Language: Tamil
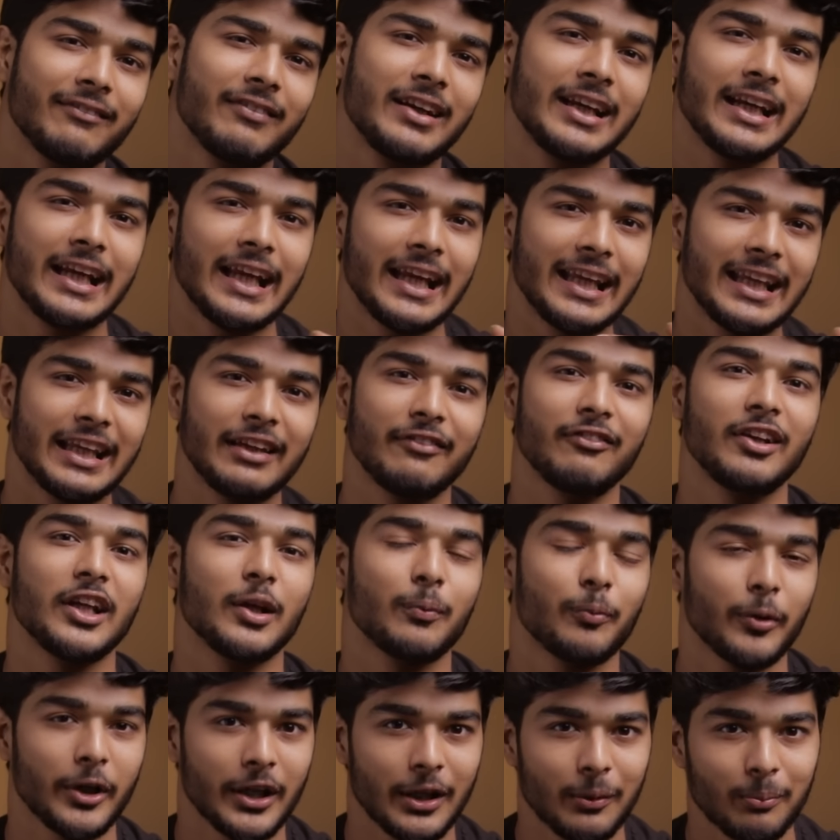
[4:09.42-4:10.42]
எவ்ரிடே
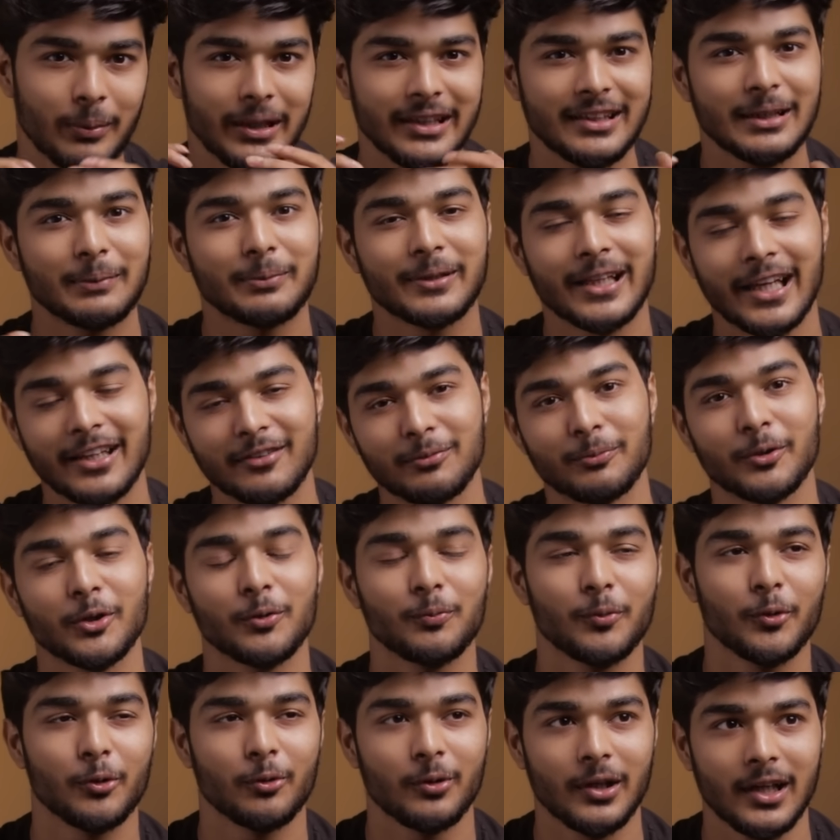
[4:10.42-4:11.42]
ஈவினிங் போயிட்டு பைசப் கிளாஸ்
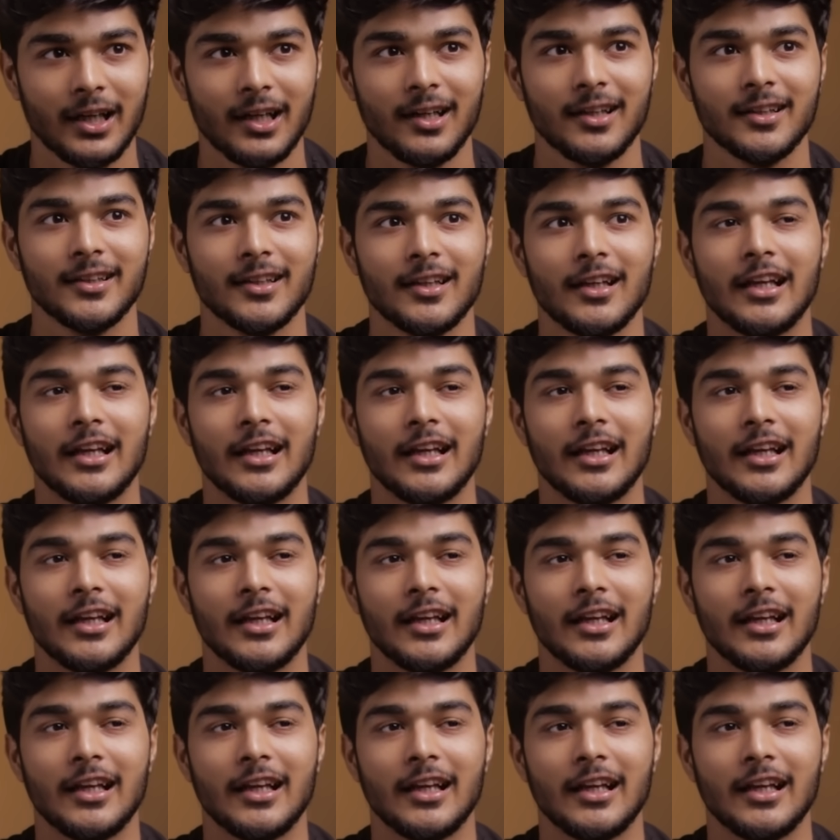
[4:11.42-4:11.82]
மட்டும் போடுவேன்